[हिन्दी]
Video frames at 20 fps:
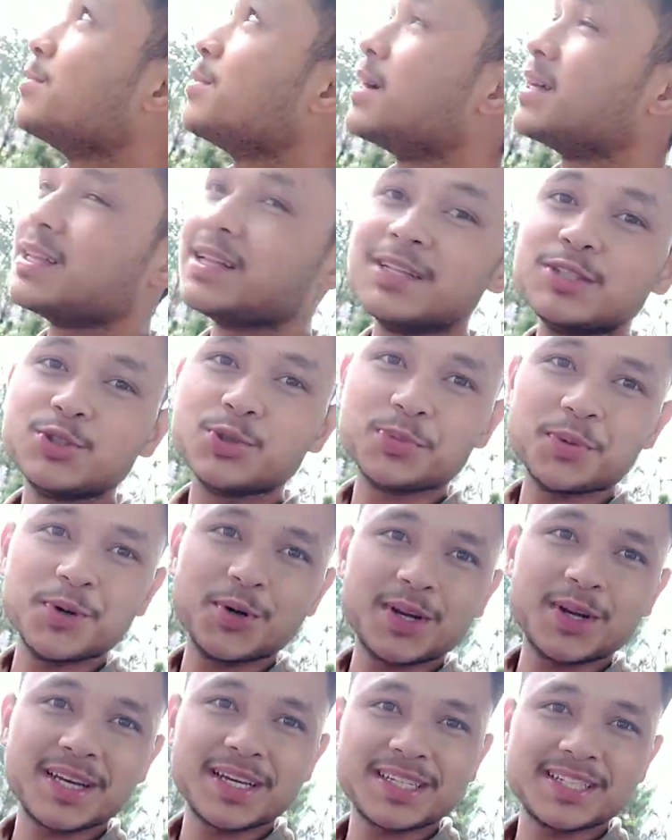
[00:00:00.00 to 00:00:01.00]
से बादल चुप
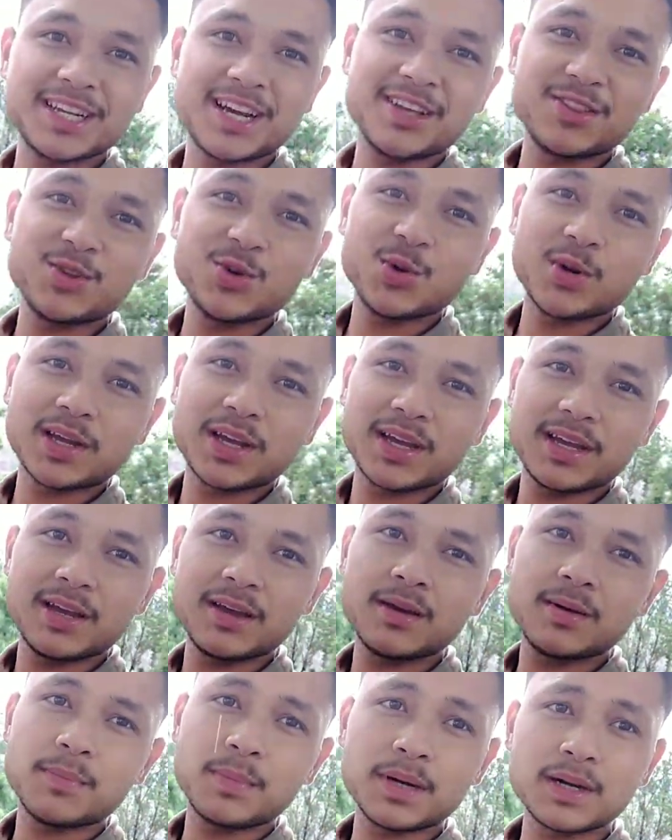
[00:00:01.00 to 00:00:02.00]
हो रखे हैं शांत हो रखे
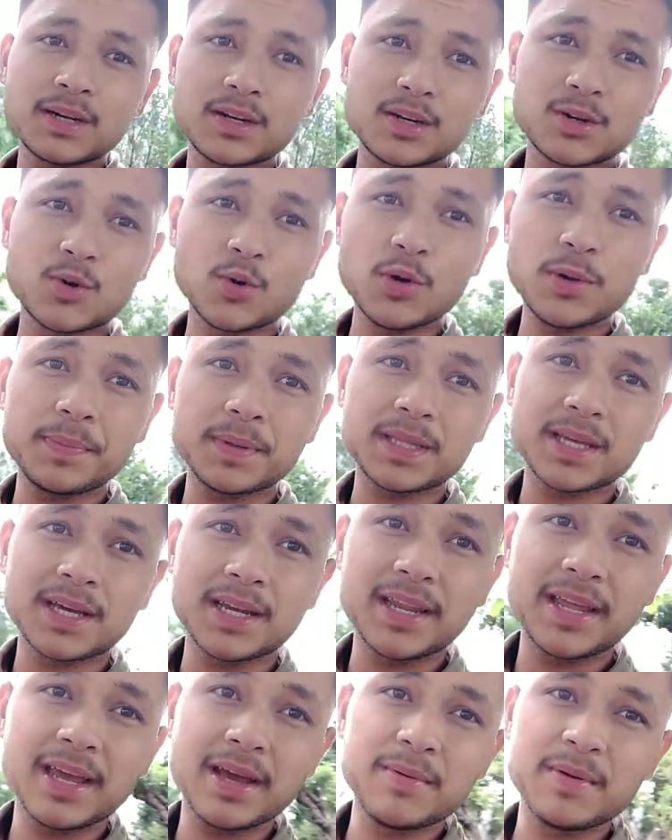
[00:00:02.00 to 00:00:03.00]
हैं बट कोई
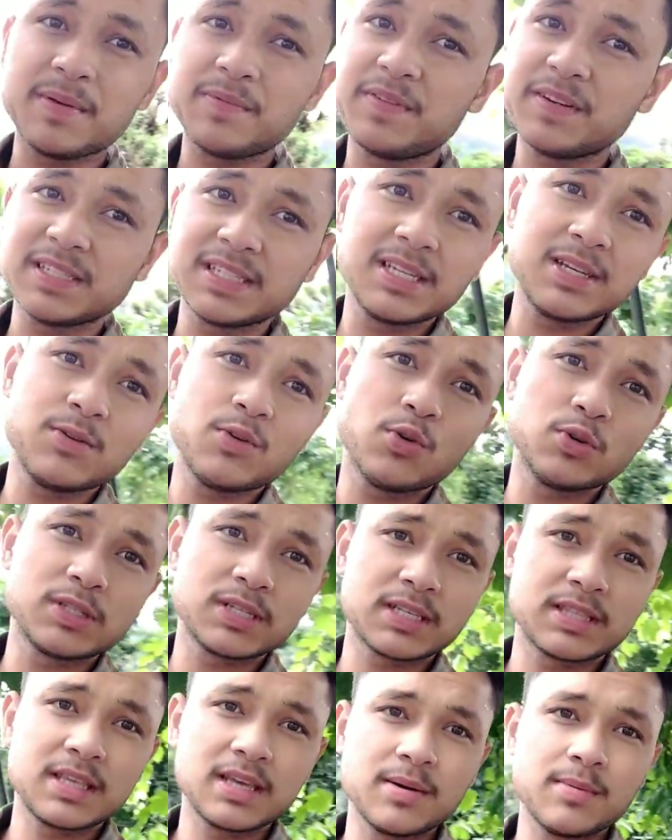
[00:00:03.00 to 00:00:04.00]
पता नहीं है अभी फिर से हो
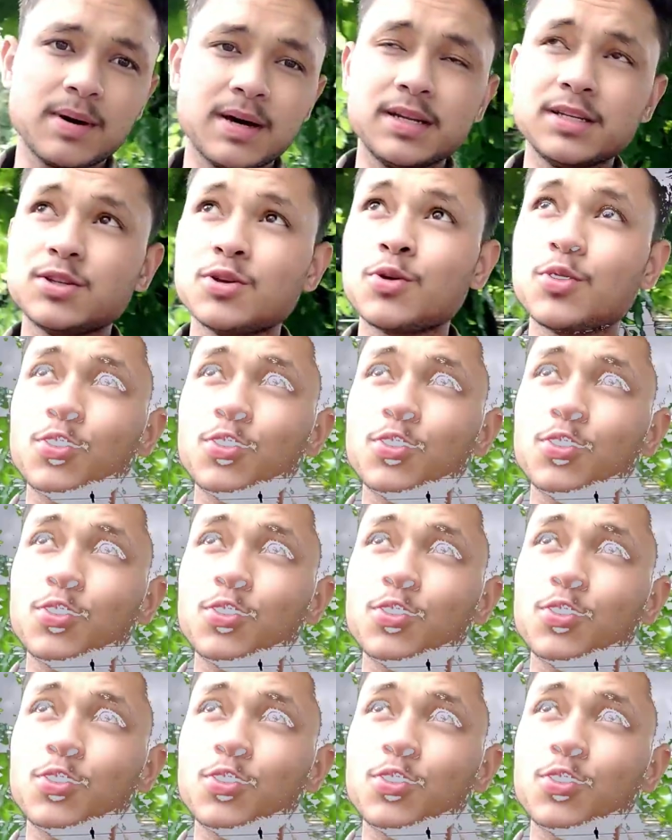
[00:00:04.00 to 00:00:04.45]
सकती है बारिश